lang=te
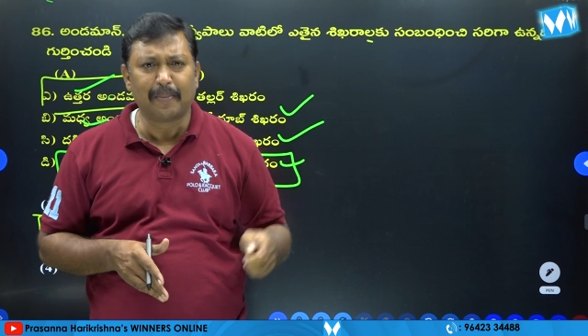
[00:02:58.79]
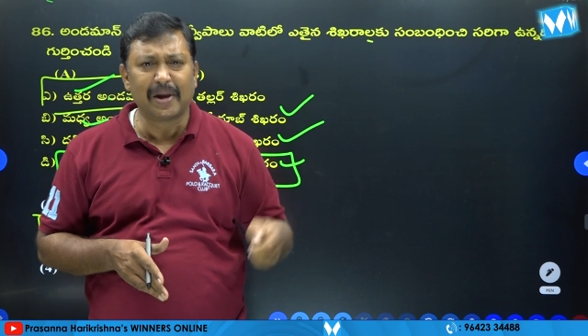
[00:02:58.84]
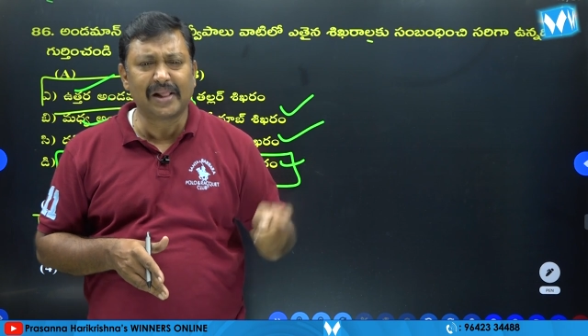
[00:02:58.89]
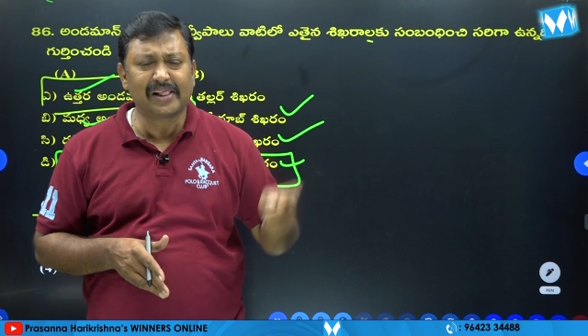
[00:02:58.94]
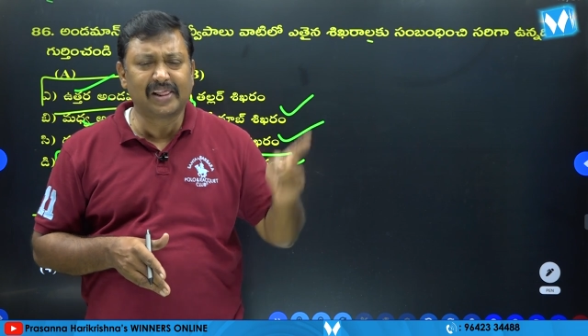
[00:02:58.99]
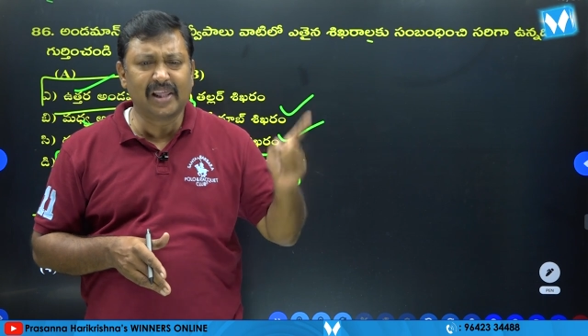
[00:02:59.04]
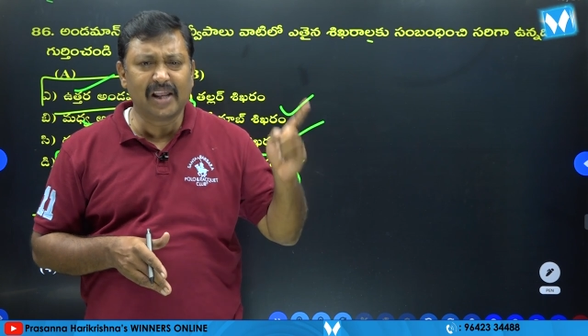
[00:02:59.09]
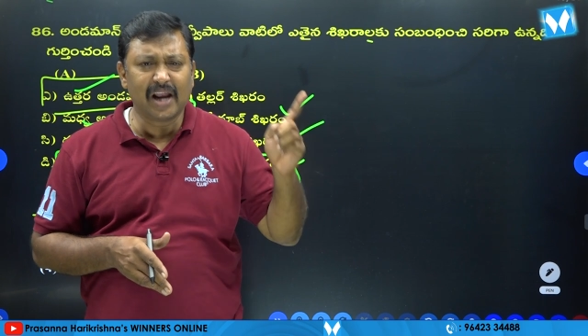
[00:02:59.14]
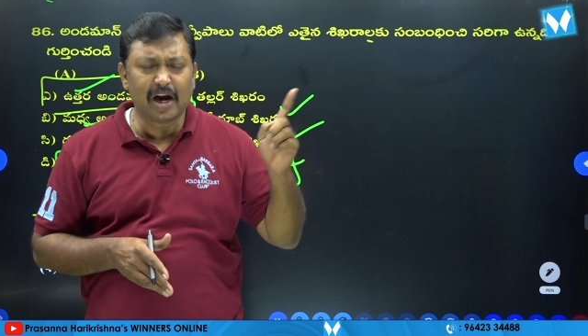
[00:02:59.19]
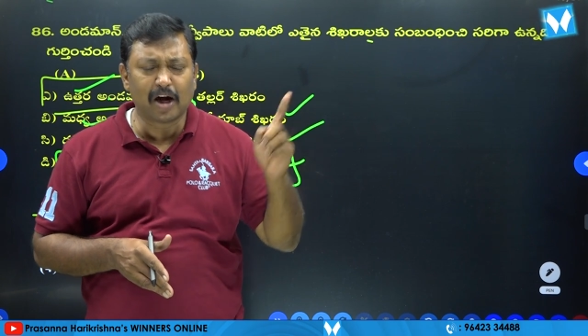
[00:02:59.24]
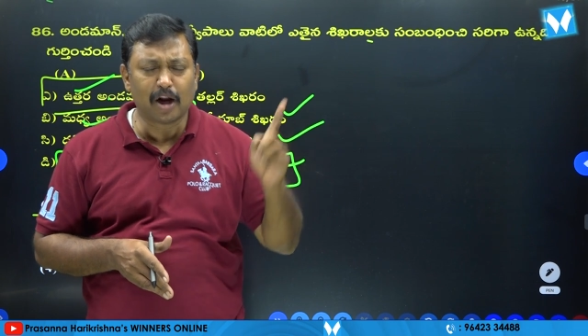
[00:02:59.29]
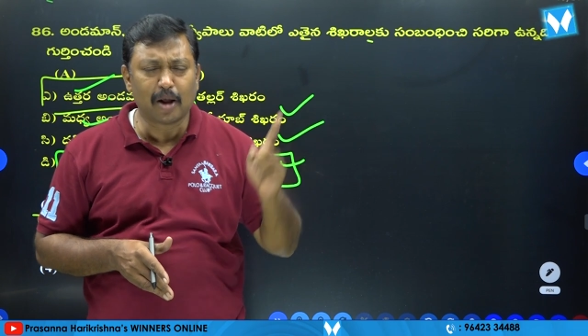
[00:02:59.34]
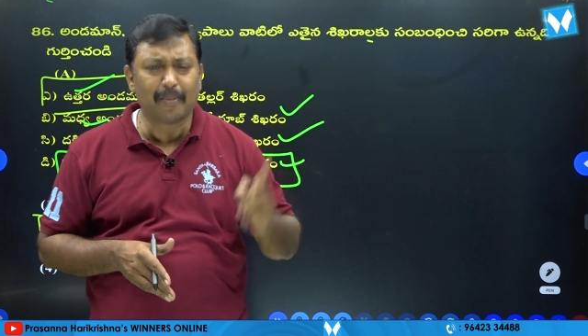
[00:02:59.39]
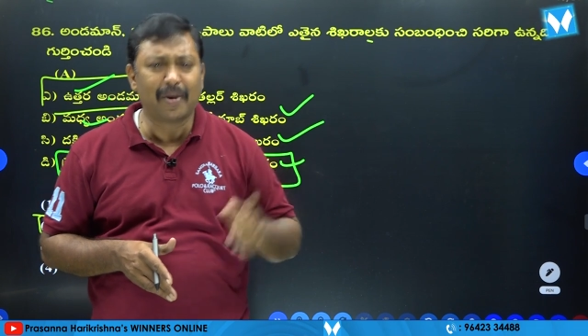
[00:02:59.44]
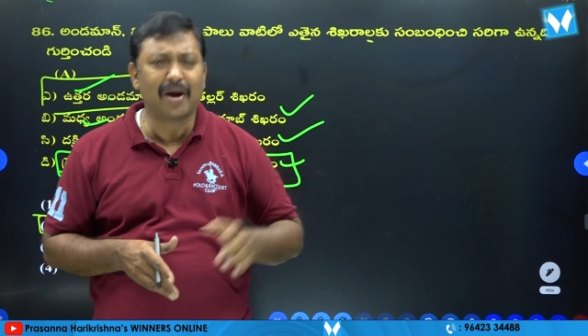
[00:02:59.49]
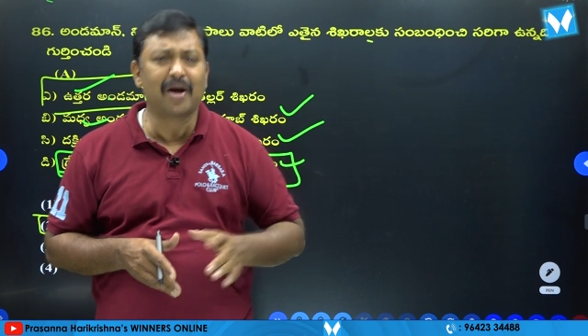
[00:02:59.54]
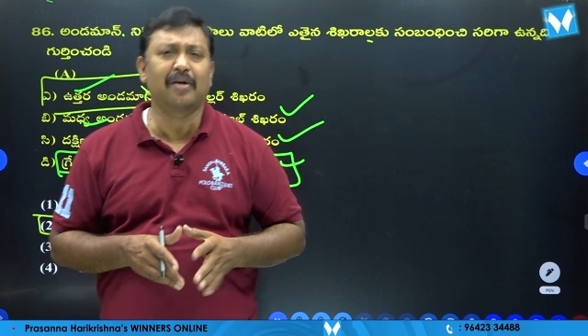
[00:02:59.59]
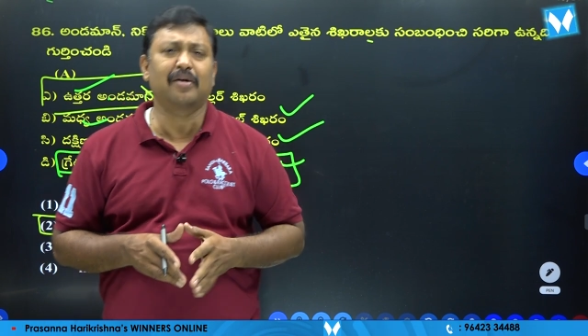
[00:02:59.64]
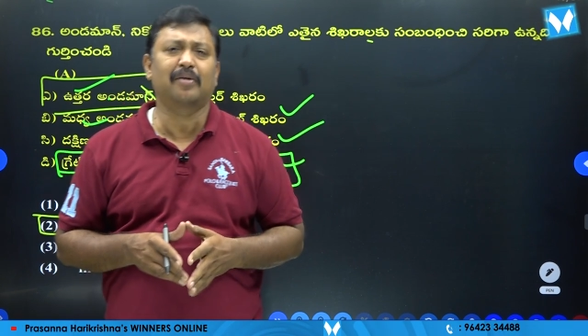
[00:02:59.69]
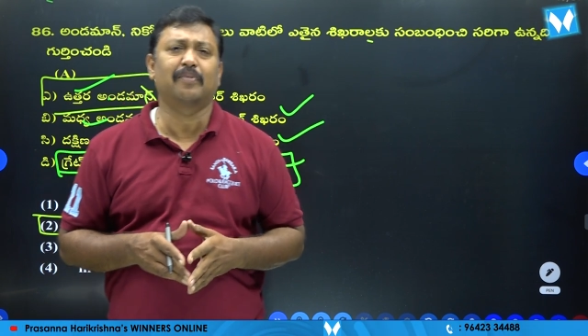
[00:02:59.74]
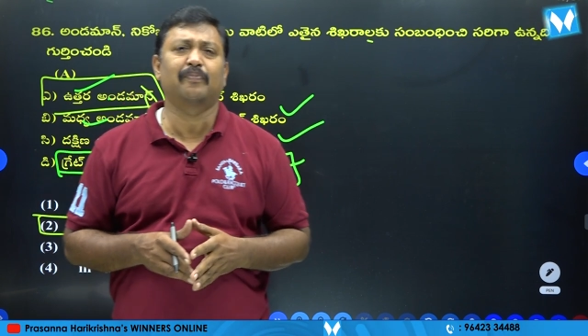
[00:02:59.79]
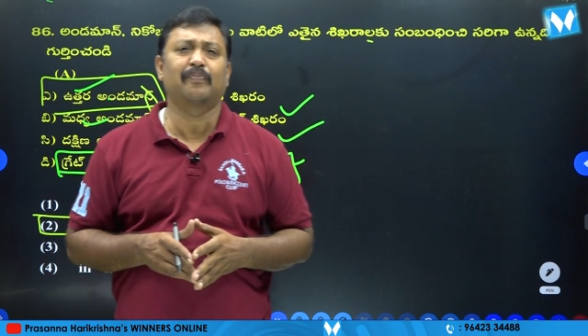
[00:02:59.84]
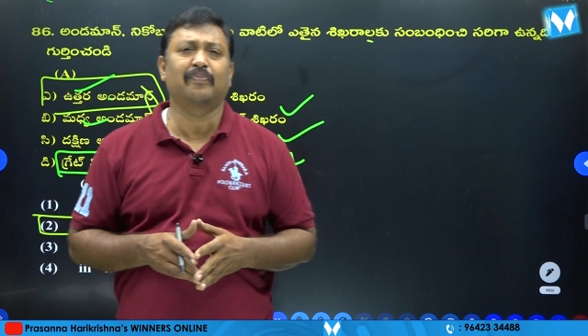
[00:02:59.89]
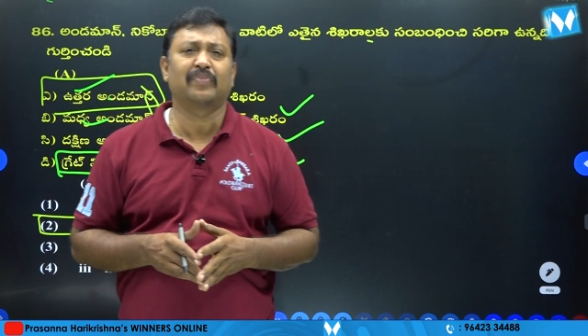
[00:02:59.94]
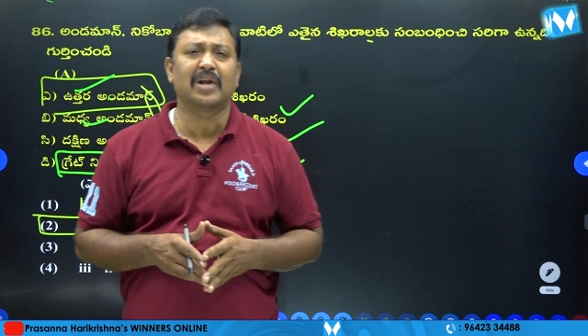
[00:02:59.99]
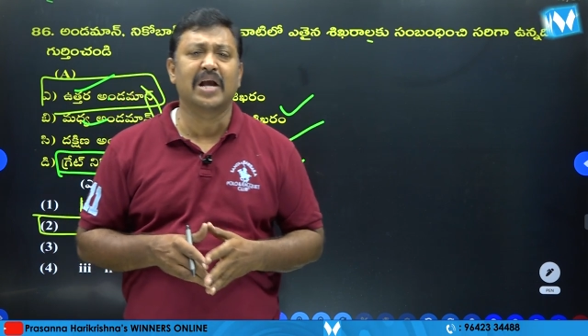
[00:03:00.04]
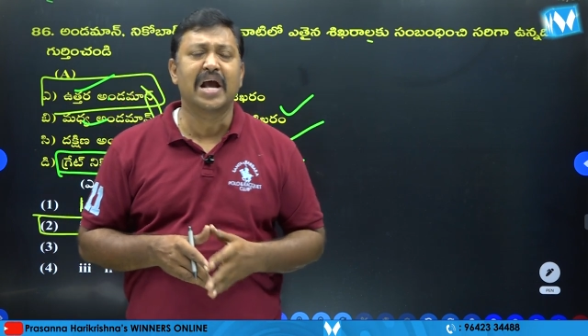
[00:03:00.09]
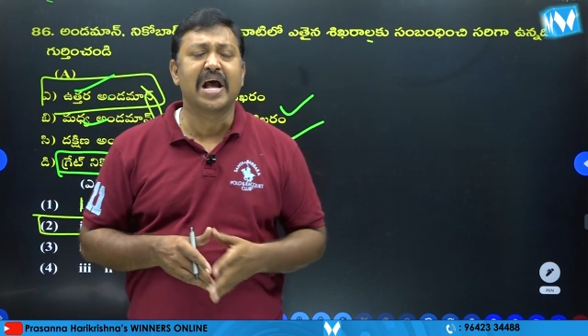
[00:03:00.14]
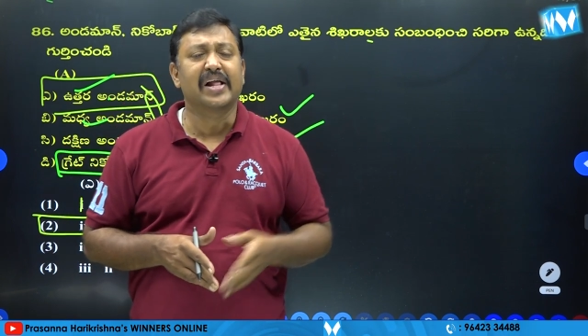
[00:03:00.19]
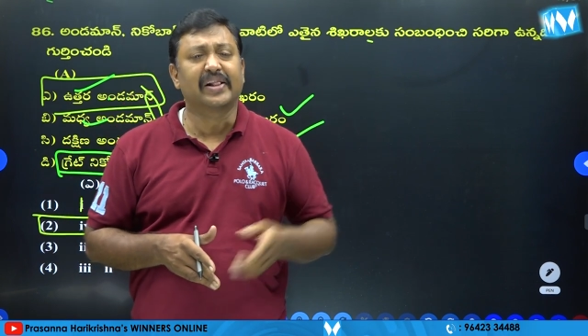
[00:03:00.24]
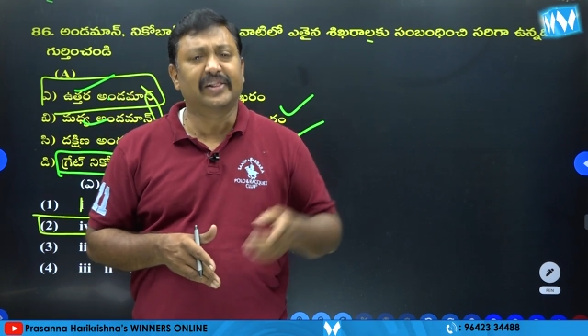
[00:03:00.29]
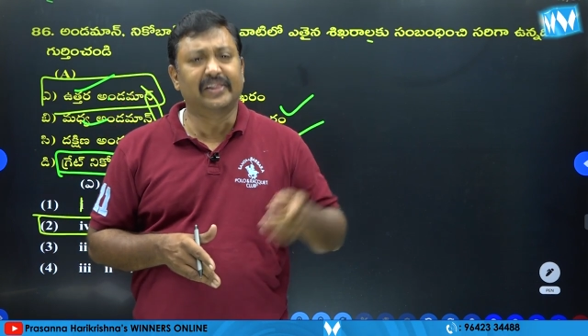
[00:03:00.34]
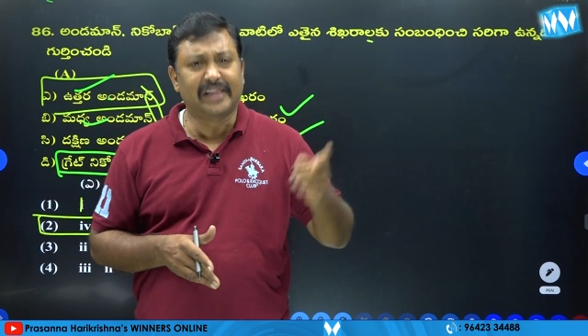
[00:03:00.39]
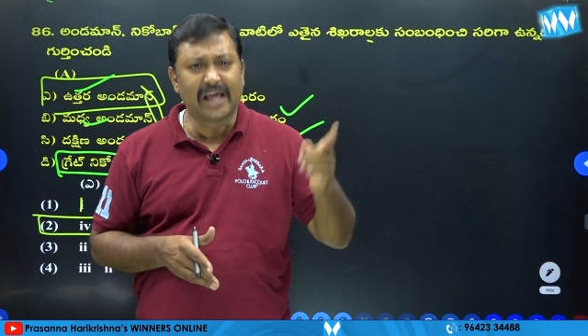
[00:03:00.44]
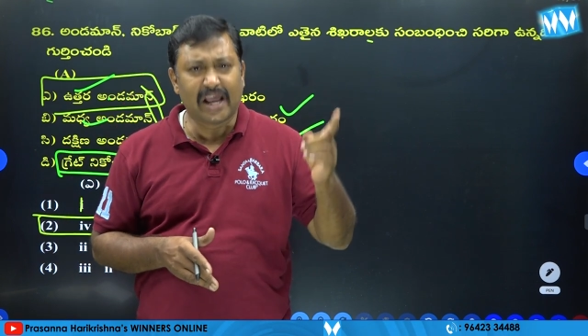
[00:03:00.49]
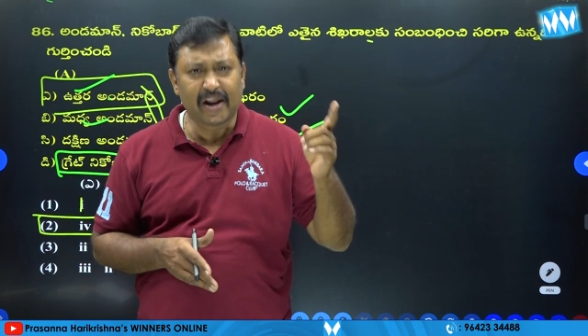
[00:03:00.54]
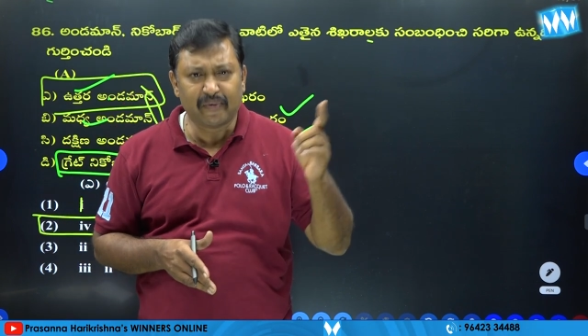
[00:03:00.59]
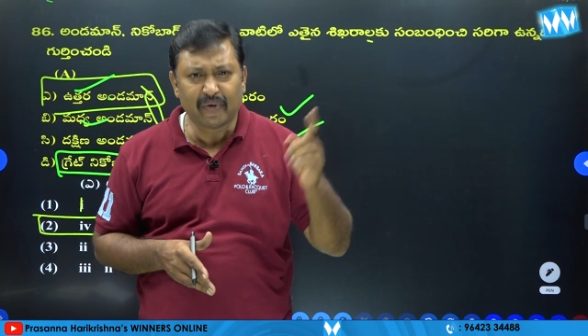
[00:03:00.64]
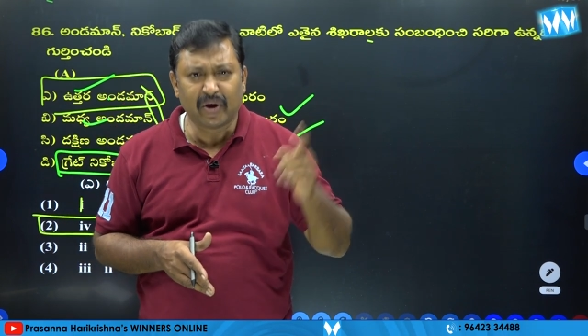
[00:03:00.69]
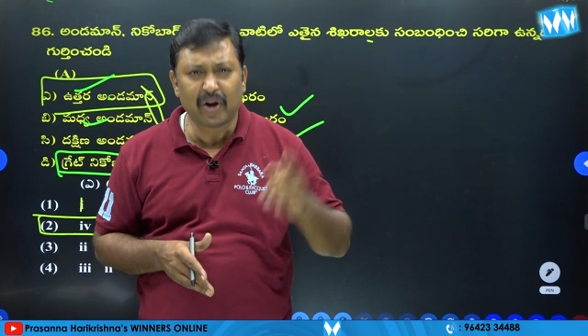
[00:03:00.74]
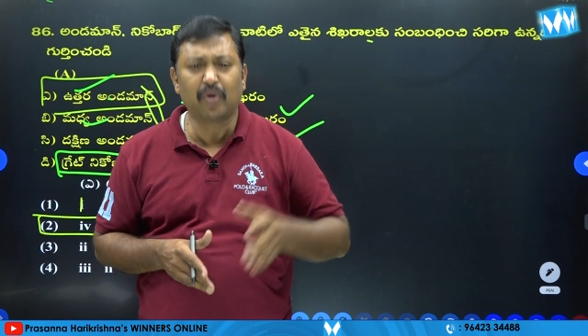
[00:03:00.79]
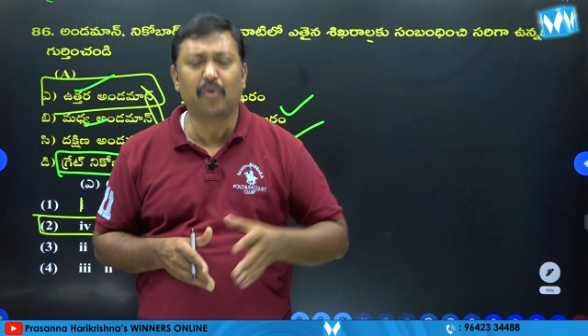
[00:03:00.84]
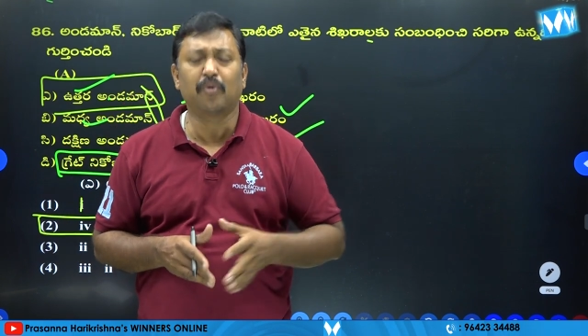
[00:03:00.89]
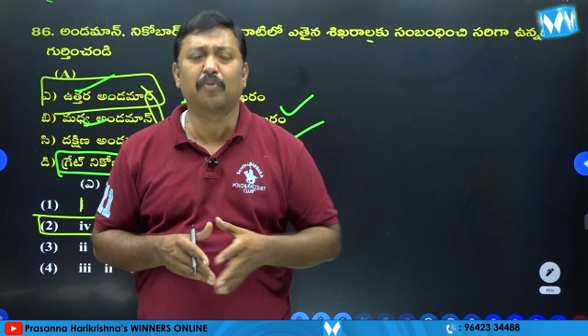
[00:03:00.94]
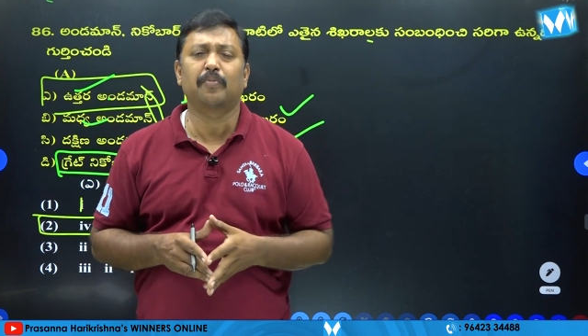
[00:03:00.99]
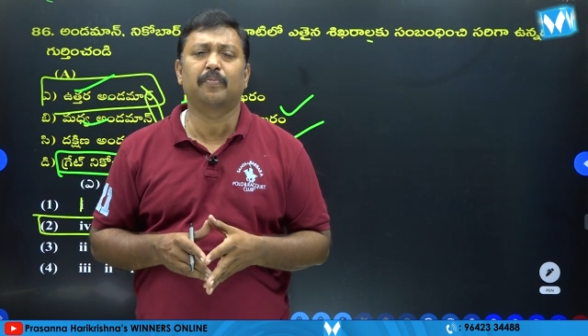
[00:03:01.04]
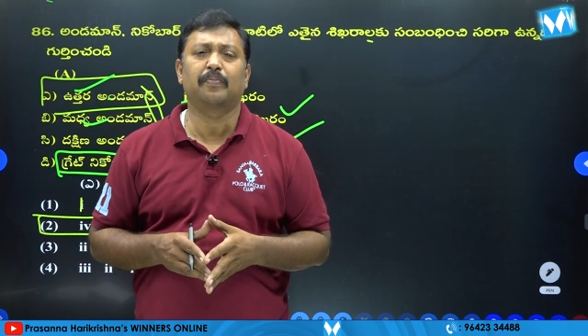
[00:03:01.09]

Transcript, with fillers: మధ్య అండమాన్ దైవలో